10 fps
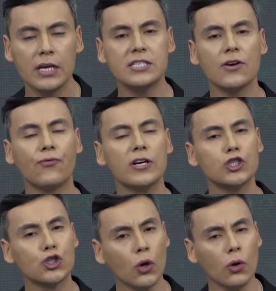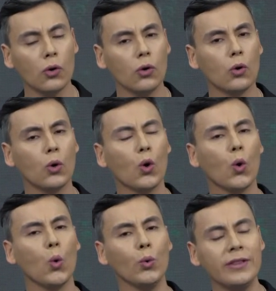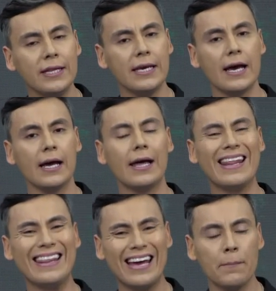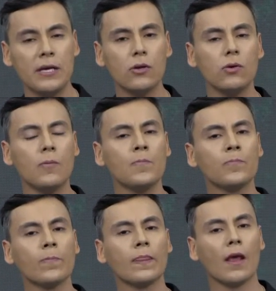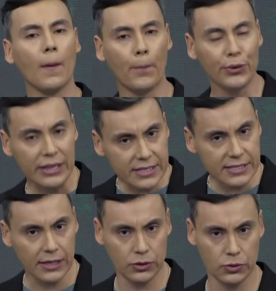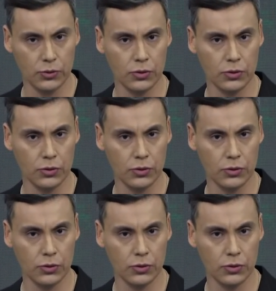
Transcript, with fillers: y se fue solo un día de camino por el desierto.